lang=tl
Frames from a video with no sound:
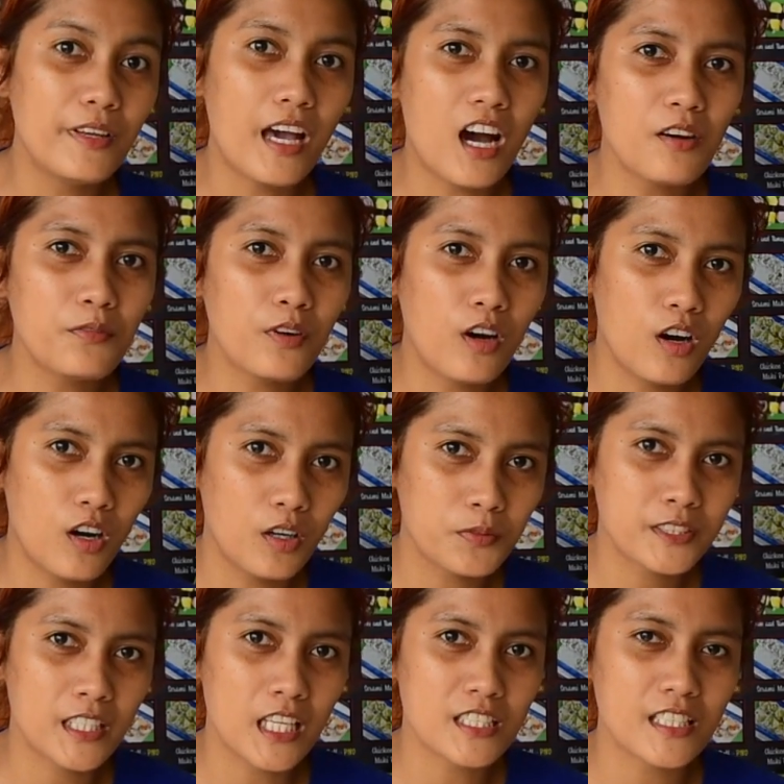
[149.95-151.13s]
behalf of
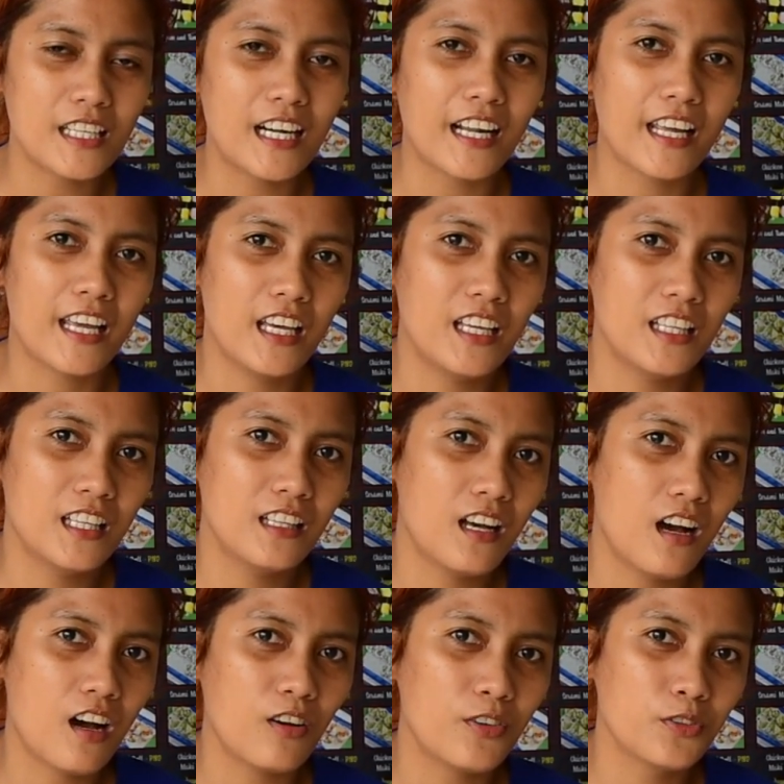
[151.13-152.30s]
Cesar Arangel,
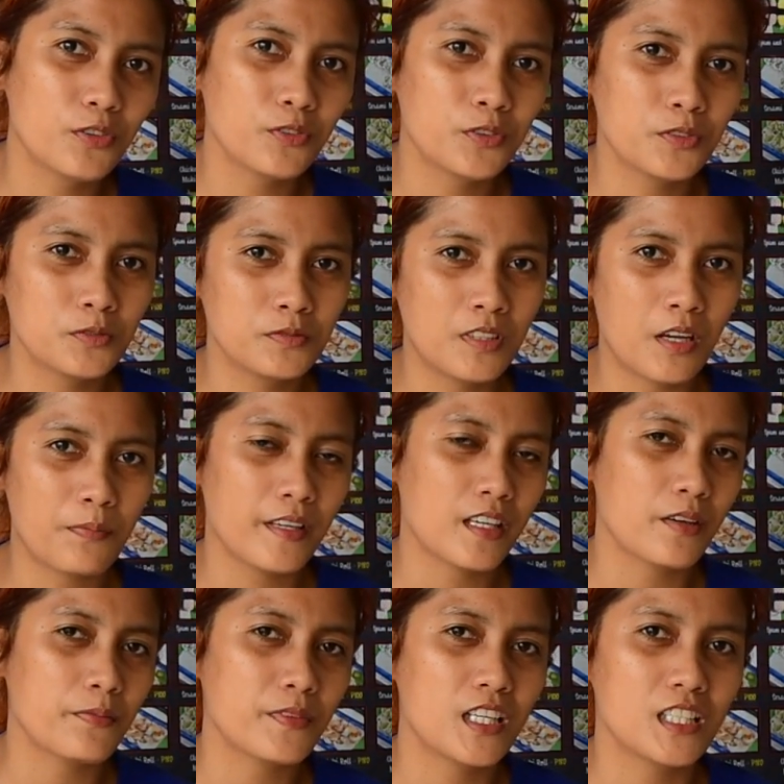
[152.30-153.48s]
ako yung nag
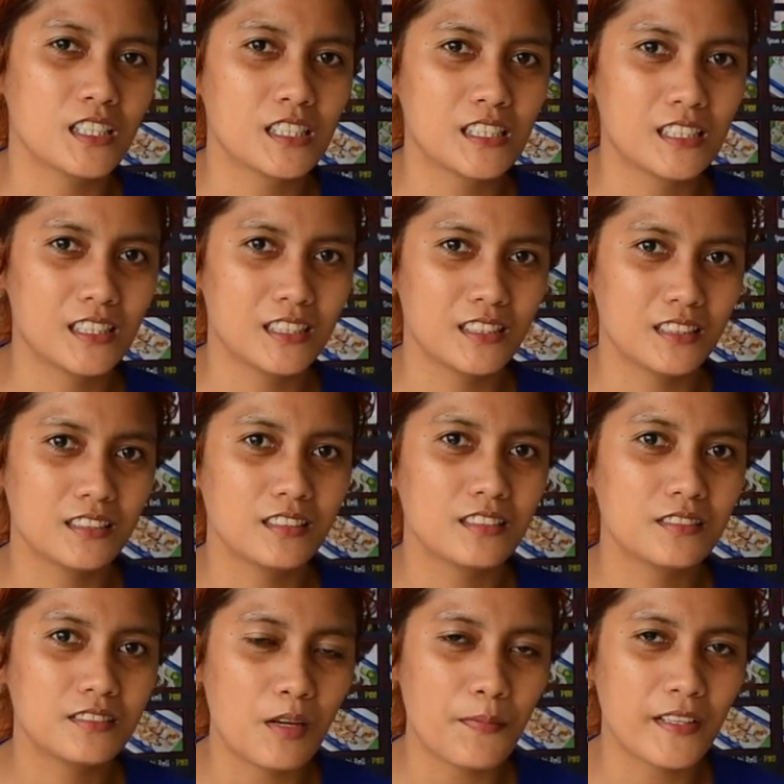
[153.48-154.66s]
take up ng
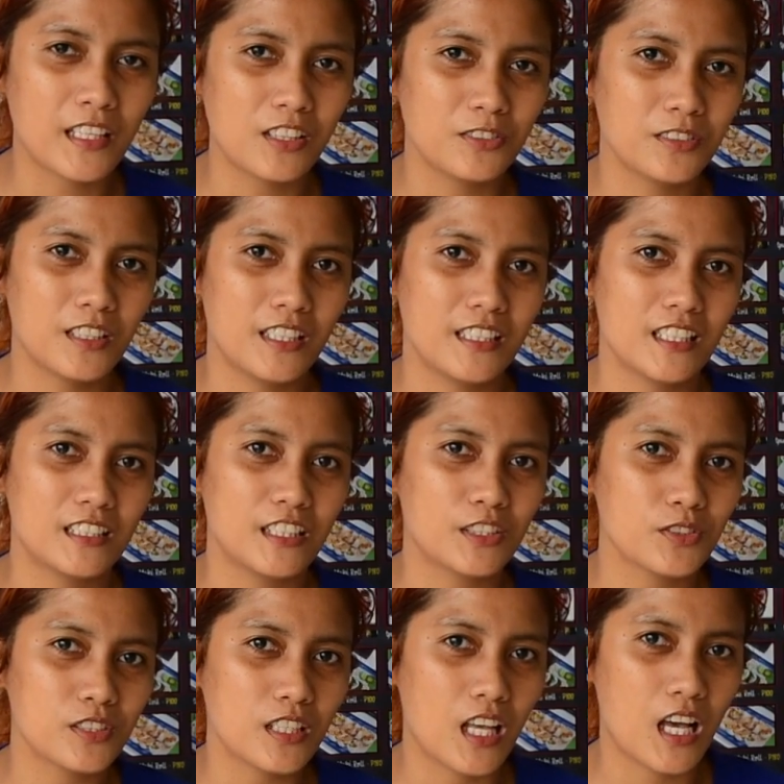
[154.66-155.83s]
napanalunan niya
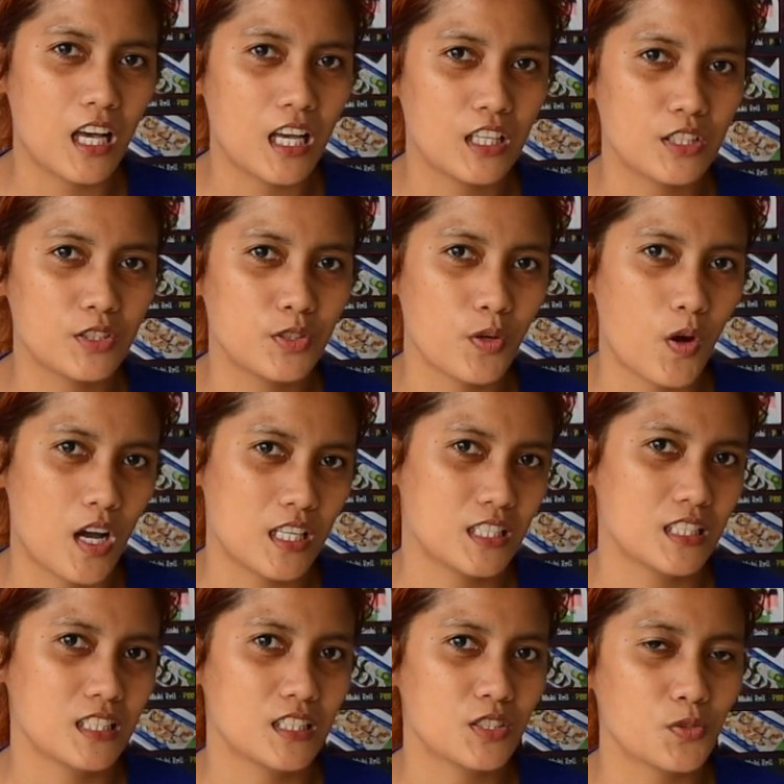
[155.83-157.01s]
dito sa Joan
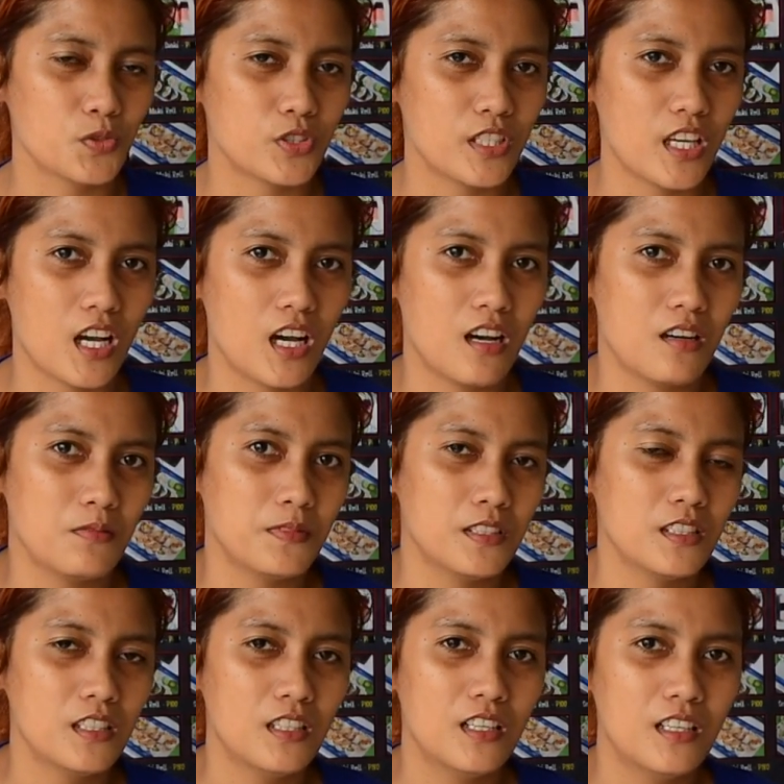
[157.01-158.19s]
Sushi Hub.
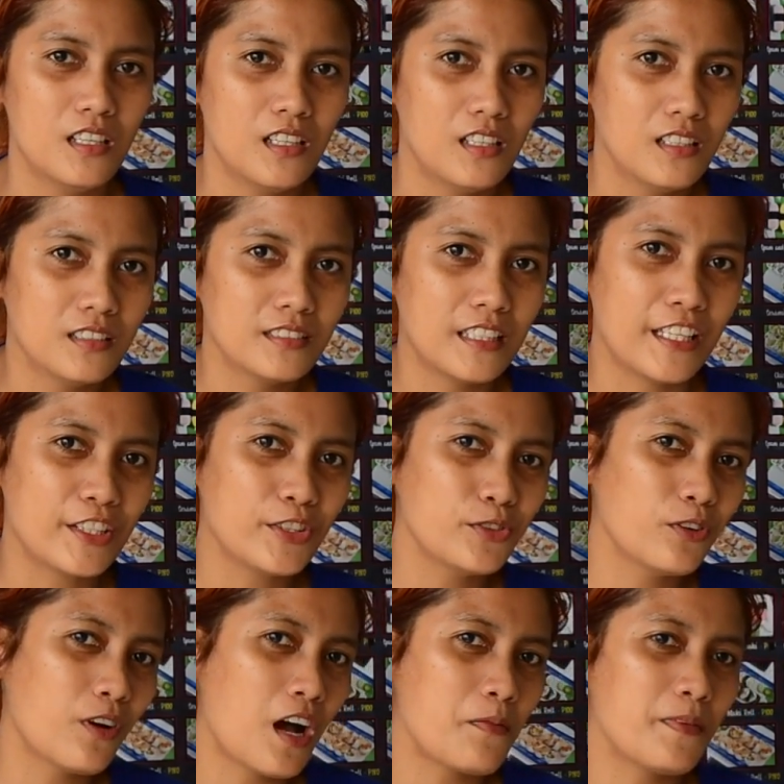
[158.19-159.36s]
Thank
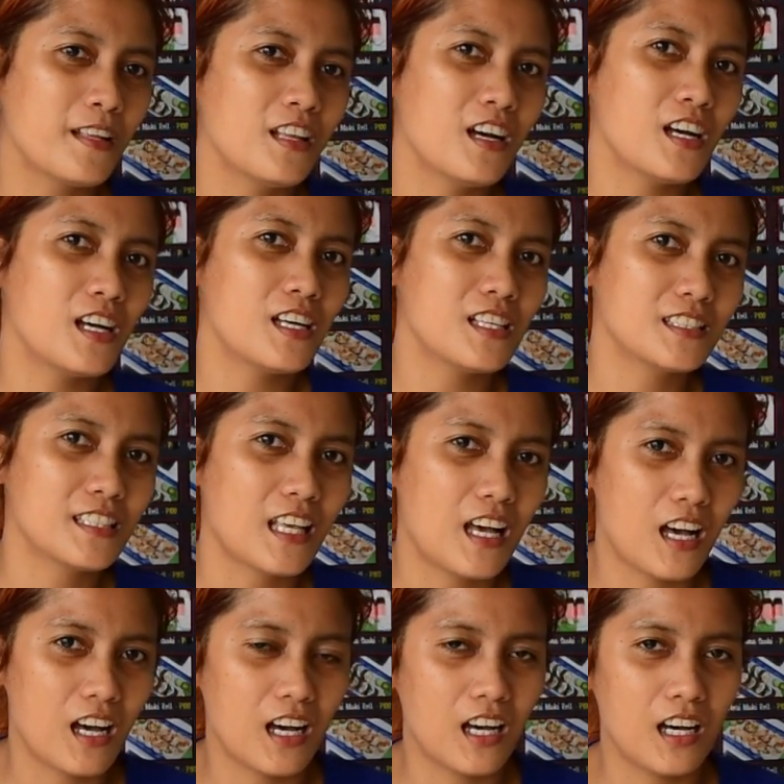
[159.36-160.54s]
you nga pala sa
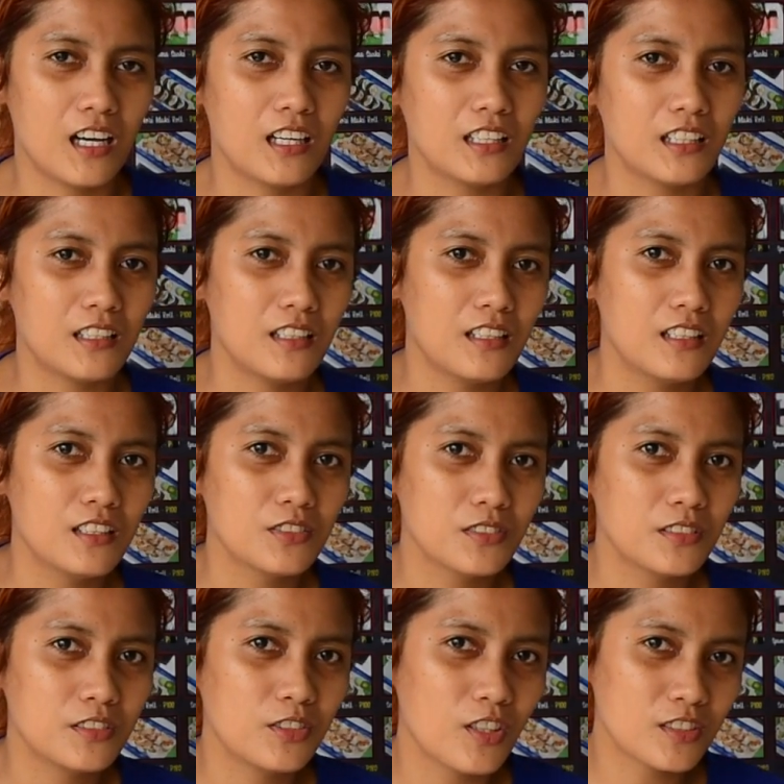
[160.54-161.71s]

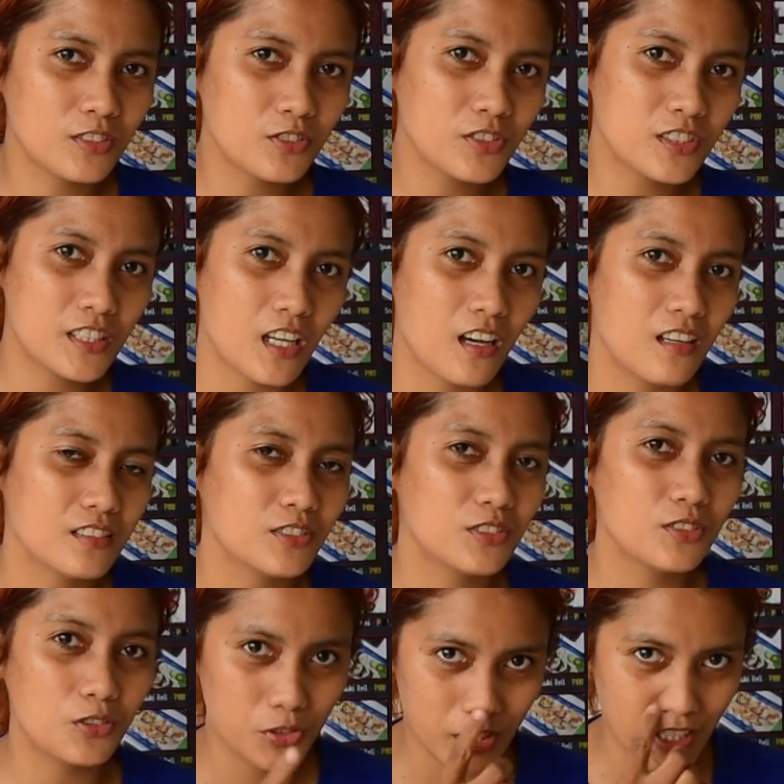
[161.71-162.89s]
Joan Sushi, Shop,
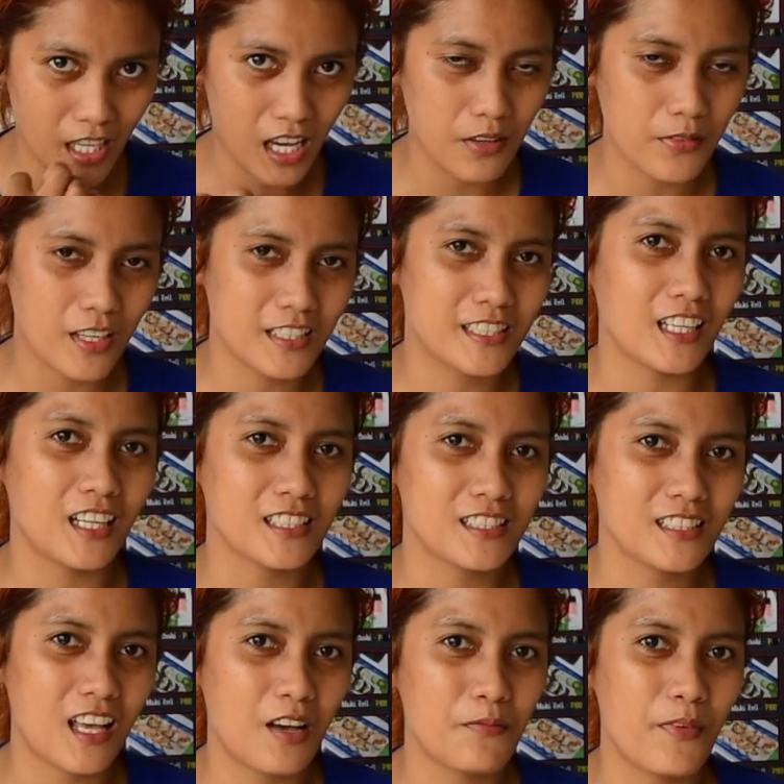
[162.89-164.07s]
Sushi Hub at saka
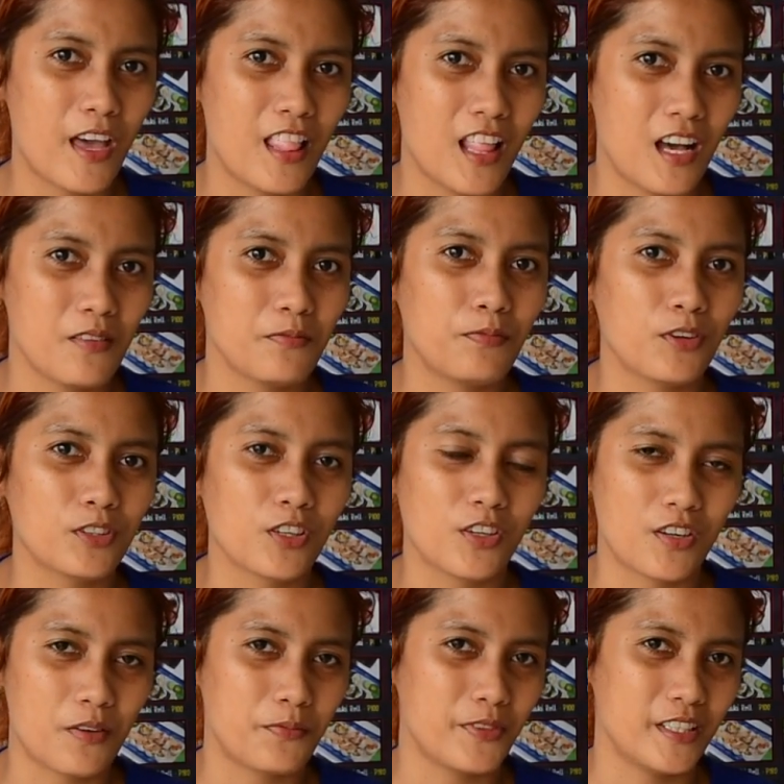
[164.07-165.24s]
sa Bellam
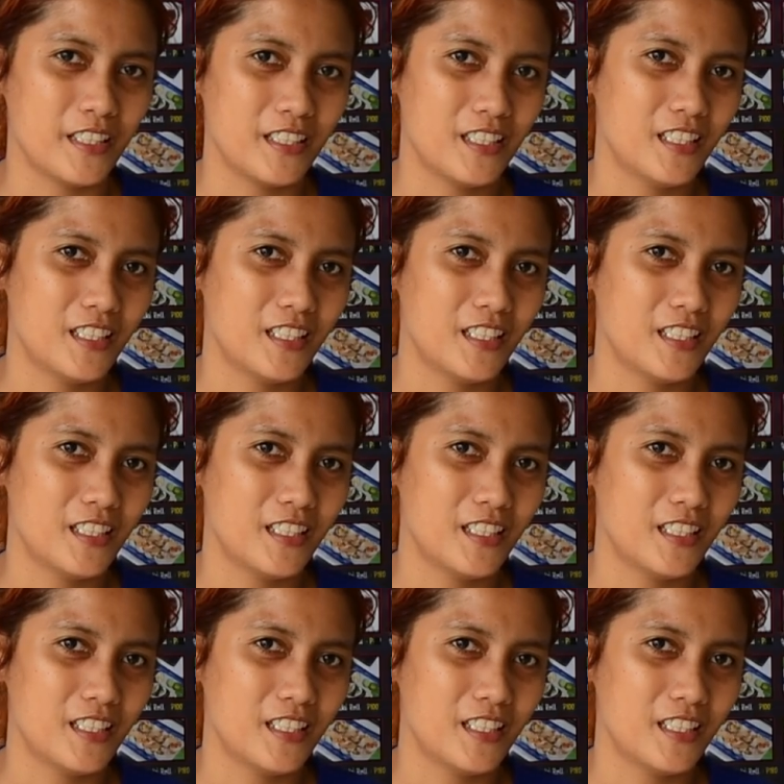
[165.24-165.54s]
Photography.